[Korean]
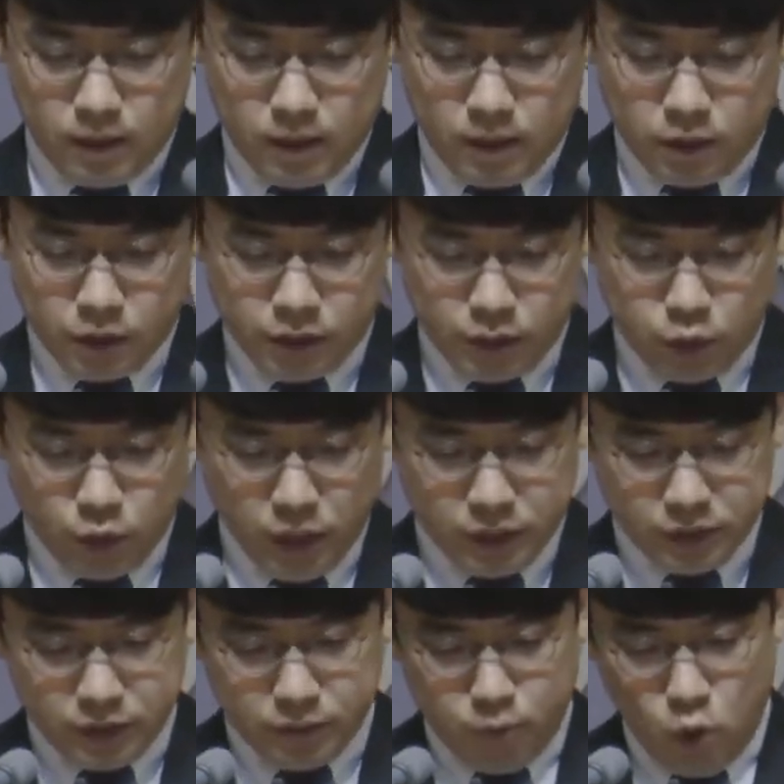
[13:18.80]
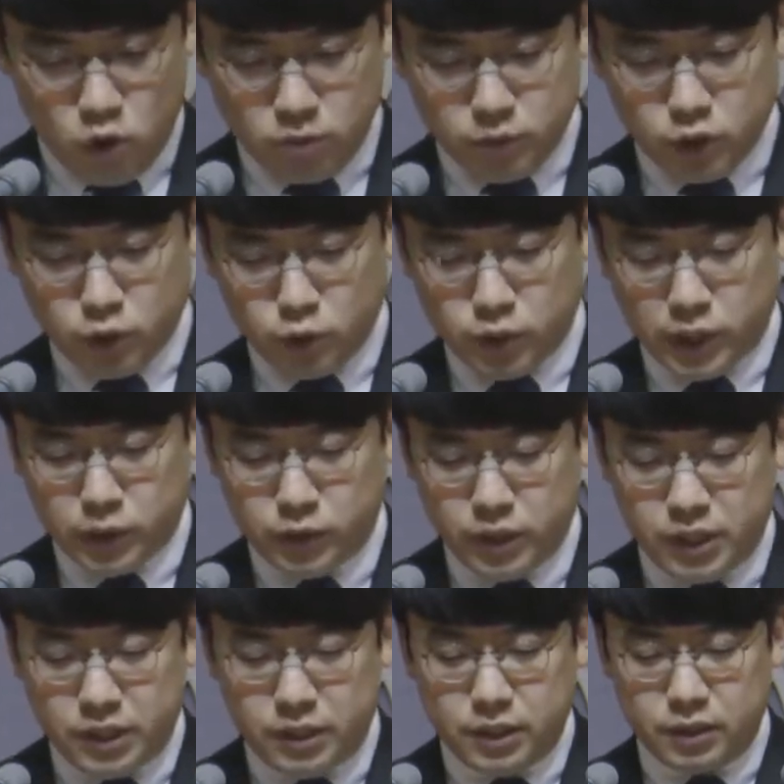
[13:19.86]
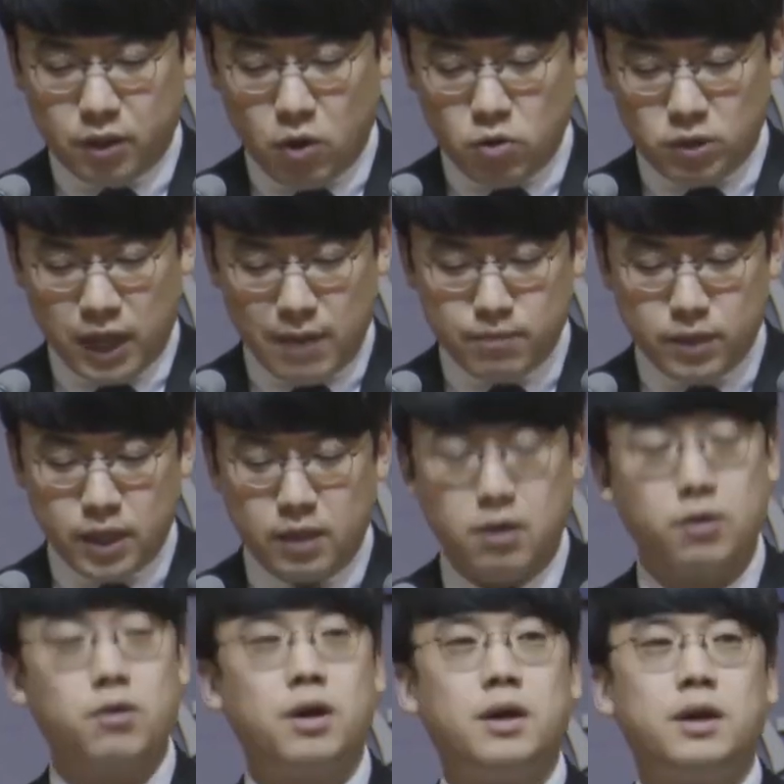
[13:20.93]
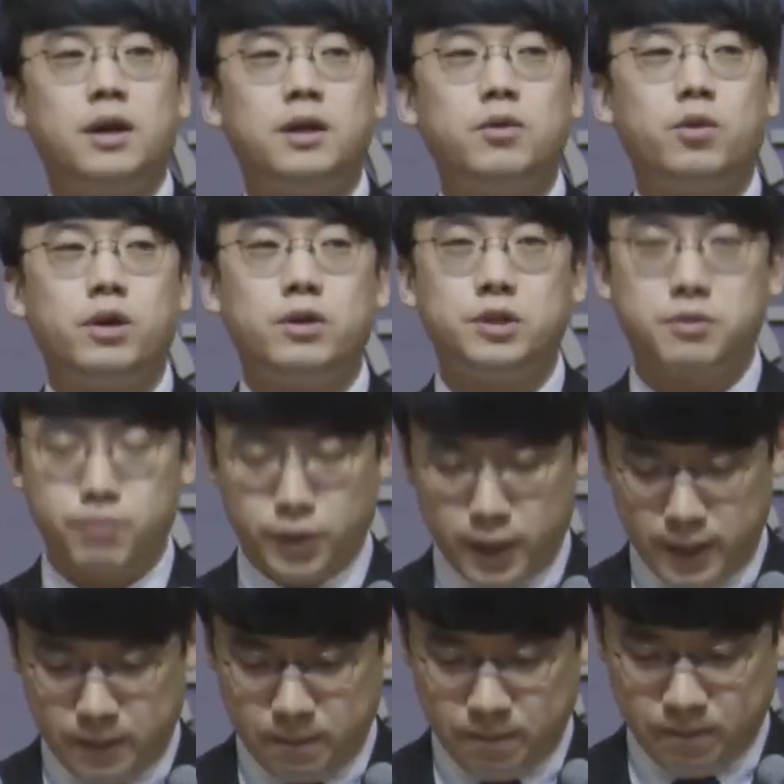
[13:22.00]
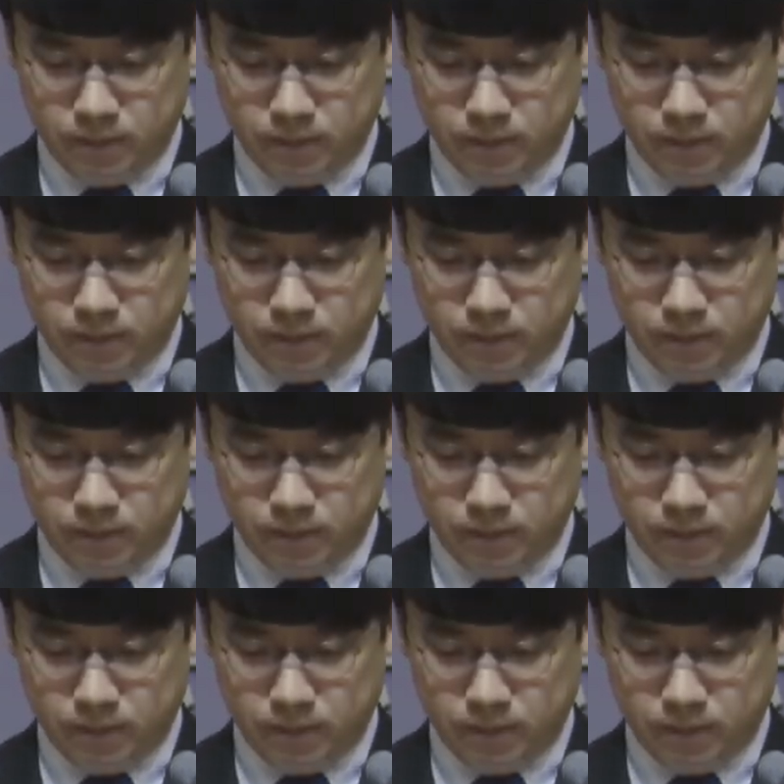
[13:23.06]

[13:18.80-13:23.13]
그것을 통해 그들은 복음 전도자로서의 길을 더욱 담대히 걸어가게 될 것입니다.